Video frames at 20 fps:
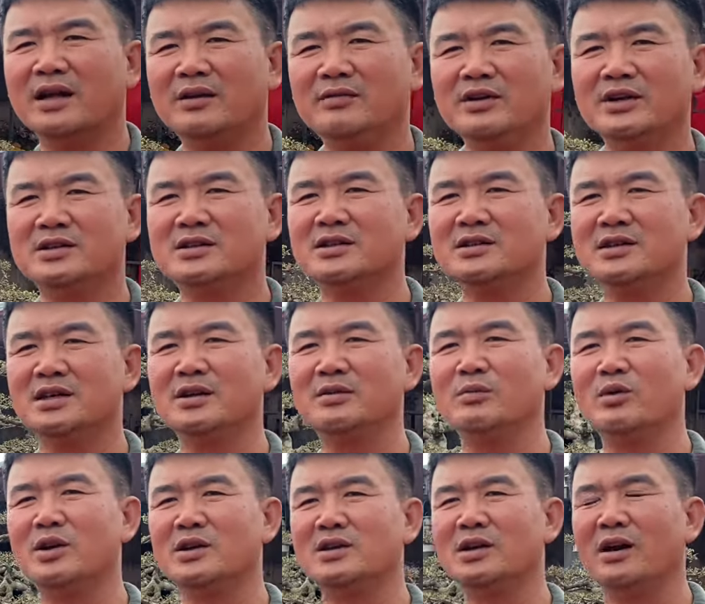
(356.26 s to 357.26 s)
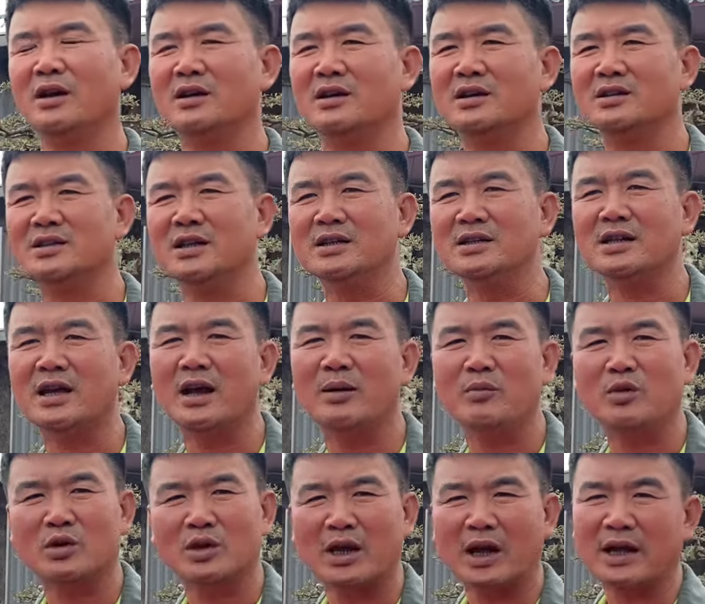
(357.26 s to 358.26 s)
tại vì chương trình buổi chợ là diễn ra
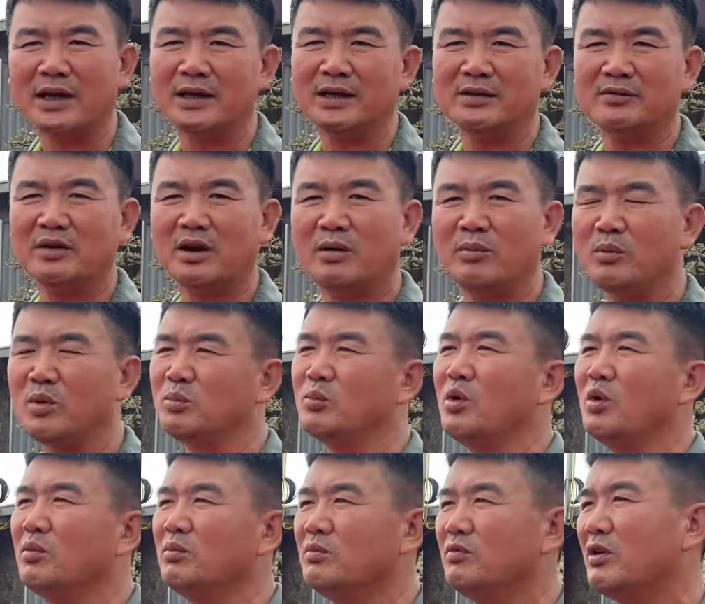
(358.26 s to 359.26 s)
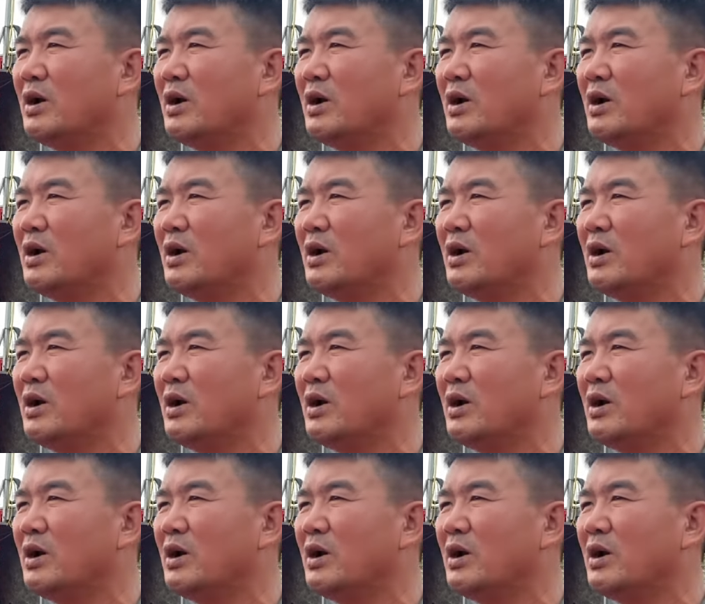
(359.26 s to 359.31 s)
một ngày và một buổi